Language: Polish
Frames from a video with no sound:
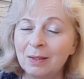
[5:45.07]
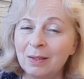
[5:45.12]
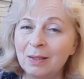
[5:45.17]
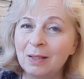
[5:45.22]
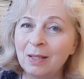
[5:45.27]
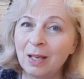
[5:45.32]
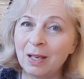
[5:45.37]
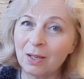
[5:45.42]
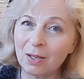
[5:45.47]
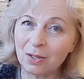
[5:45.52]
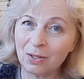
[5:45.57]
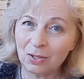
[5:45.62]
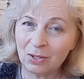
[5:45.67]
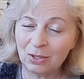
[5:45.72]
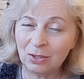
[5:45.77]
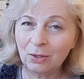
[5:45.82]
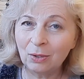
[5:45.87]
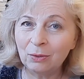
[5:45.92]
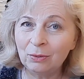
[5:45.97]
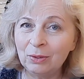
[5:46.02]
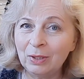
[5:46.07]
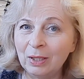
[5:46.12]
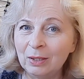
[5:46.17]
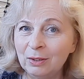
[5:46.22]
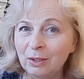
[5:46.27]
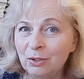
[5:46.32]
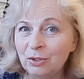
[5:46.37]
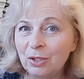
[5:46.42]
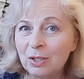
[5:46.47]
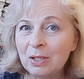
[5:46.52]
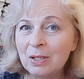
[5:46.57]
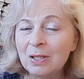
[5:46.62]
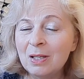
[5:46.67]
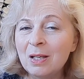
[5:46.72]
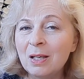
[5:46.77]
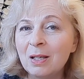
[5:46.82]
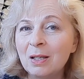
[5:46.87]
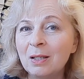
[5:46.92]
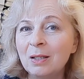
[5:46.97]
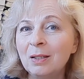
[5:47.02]
jej historia też jest
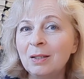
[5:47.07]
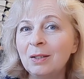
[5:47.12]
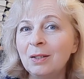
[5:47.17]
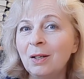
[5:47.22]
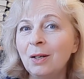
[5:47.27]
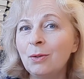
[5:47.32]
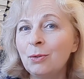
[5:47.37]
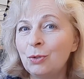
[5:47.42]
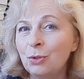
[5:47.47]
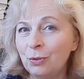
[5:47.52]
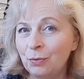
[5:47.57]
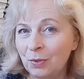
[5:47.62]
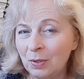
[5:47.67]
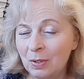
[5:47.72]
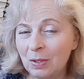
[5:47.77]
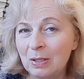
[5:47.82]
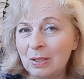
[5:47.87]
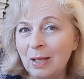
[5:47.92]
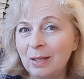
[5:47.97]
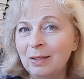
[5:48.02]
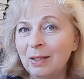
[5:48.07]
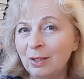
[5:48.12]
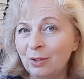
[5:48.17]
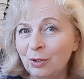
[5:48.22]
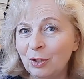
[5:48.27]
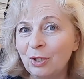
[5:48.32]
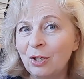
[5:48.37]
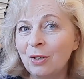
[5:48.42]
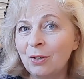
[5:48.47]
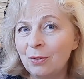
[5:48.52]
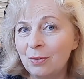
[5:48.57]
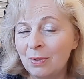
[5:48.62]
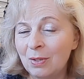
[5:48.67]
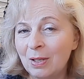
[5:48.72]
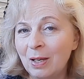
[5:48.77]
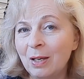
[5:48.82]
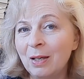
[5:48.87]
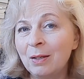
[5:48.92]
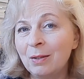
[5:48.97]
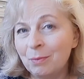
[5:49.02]
nieoczywista tak do
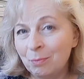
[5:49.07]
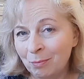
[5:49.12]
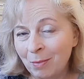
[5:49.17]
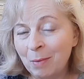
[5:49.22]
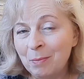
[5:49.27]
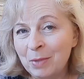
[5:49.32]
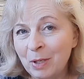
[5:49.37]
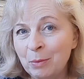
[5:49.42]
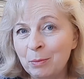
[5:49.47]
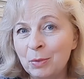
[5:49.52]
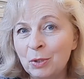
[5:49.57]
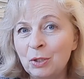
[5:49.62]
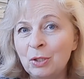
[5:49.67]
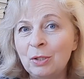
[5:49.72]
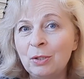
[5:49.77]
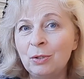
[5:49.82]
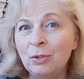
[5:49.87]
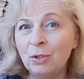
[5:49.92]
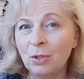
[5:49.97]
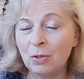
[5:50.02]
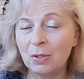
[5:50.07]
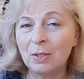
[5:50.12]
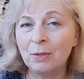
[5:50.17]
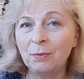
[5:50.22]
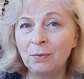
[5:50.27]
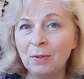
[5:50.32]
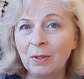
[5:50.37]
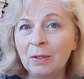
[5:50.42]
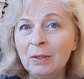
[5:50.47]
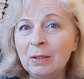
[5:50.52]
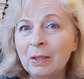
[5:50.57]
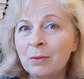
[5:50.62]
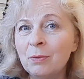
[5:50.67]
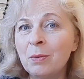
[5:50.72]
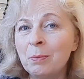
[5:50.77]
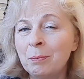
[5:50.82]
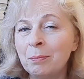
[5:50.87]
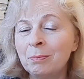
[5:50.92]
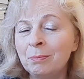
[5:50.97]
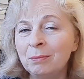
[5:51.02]
końca. Mam na myśli Josephine, ten
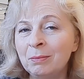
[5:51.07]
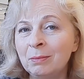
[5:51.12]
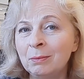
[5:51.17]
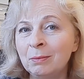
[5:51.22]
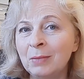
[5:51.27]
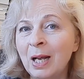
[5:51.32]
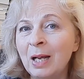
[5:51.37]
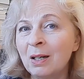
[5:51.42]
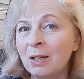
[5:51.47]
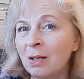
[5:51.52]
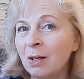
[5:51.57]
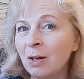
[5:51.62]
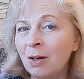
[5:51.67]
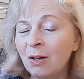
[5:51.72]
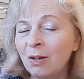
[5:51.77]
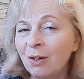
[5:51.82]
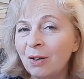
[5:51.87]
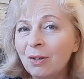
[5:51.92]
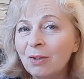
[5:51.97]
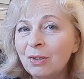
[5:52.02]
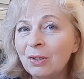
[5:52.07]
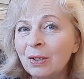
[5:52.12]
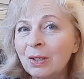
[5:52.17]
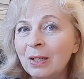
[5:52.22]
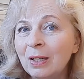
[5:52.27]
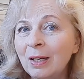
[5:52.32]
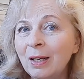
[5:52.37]
mm, archeolog,